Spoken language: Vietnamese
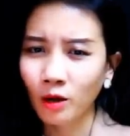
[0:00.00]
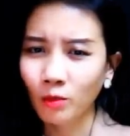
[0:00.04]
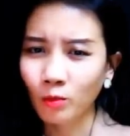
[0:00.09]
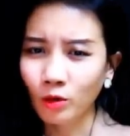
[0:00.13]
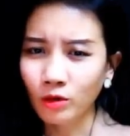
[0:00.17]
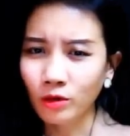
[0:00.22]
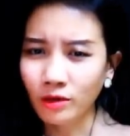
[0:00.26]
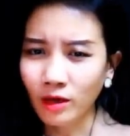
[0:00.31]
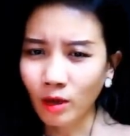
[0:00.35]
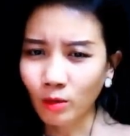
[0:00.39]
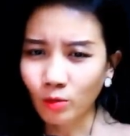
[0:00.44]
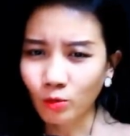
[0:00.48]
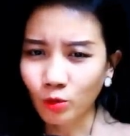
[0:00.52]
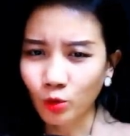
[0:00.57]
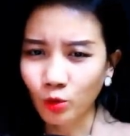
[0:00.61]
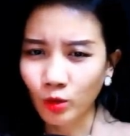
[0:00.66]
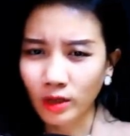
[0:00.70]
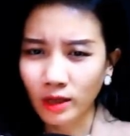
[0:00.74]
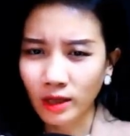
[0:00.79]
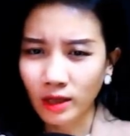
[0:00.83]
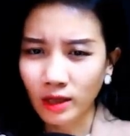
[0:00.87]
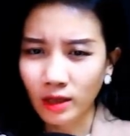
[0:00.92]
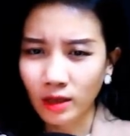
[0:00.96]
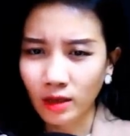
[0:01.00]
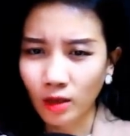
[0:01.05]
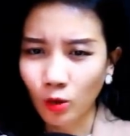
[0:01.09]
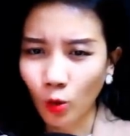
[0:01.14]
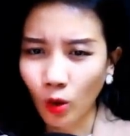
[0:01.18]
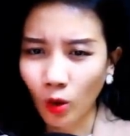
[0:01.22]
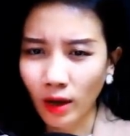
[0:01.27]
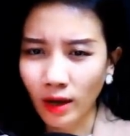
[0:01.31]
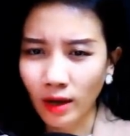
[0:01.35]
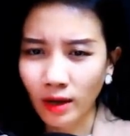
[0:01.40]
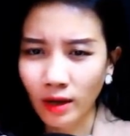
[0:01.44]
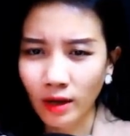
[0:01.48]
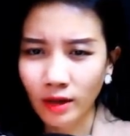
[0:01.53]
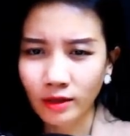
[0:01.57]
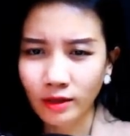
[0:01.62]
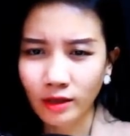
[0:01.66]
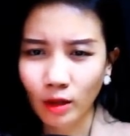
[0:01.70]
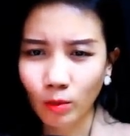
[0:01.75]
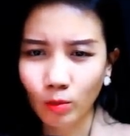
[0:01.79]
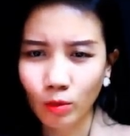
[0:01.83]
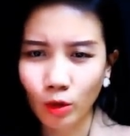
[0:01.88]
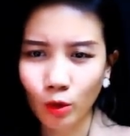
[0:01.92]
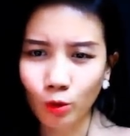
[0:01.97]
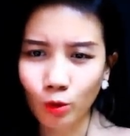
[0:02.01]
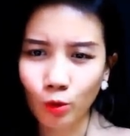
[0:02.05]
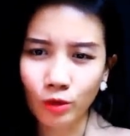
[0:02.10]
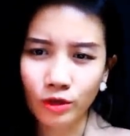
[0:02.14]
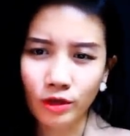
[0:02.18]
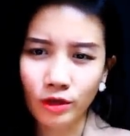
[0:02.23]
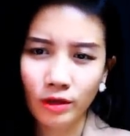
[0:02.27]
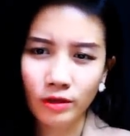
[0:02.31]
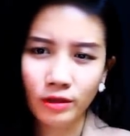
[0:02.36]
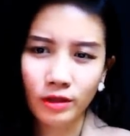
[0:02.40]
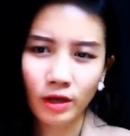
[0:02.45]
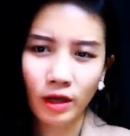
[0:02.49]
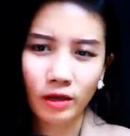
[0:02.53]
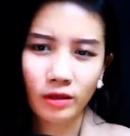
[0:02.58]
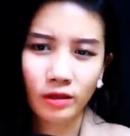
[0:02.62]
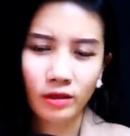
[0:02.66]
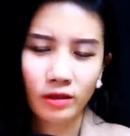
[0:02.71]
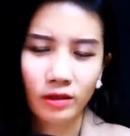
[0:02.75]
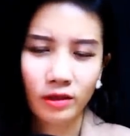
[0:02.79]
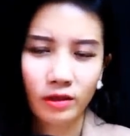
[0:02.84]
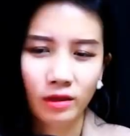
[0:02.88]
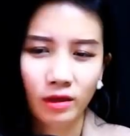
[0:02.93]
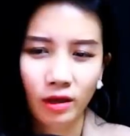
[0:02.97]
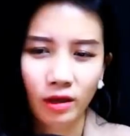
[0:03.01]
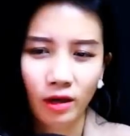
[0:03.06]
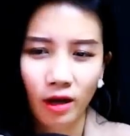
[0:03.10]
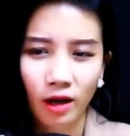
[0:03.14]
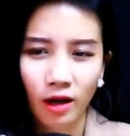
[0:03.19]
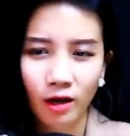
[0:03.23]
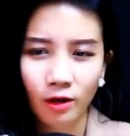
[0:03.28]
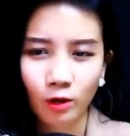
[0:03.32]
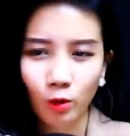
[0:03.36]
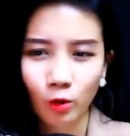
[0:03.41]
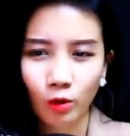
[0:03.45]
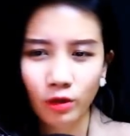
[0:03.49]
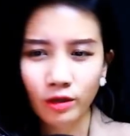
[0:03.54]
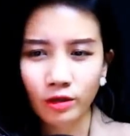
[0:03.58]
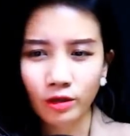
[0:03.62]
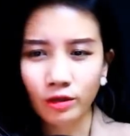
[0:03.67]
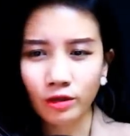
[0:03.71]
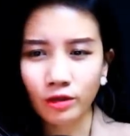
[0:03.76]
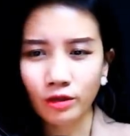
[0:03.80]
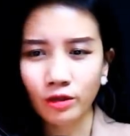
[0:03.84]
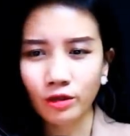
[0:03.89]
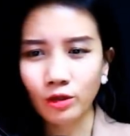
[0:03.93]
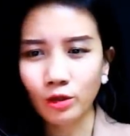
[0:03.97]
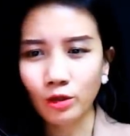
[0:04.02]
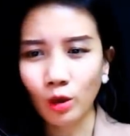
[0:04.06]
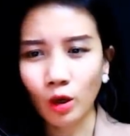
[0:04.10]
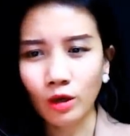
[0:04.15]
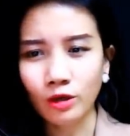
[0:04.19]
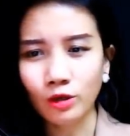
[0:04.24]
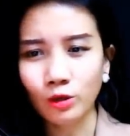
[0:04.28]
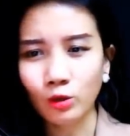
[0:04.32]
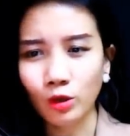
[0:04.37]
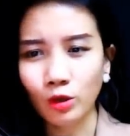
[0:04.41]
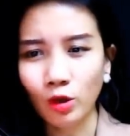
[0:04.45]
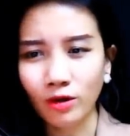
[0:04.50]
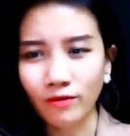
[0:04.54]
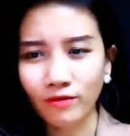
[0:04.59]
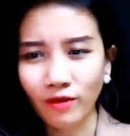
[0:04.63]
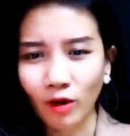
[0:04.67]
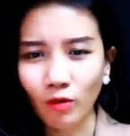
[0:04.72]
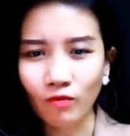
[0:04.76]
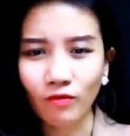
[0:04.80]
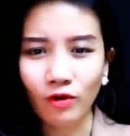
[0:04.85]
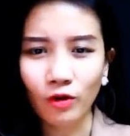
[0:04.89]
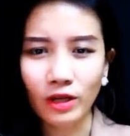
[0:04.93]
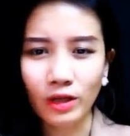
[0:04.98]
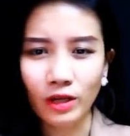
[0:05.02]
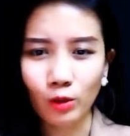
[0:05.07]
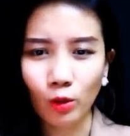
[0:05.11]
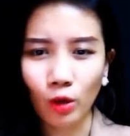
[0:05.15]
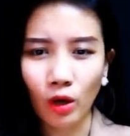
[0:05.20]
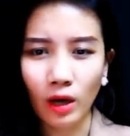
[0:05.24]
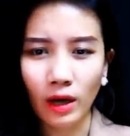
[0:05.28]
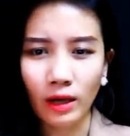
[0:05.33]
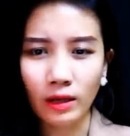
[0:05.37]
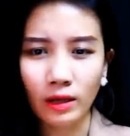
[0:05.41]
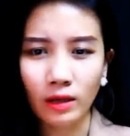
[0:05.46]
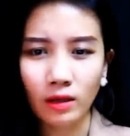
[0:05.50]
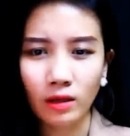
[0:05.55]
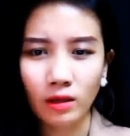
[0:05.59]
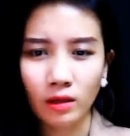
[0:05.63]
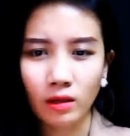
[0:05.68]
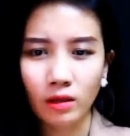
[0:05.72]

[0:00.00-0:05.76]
Một dòng suy nghĩ lóe lên trong đầu của chân chân. Cô ấy cười tươi giói rồi nói vòng vào điện thoại.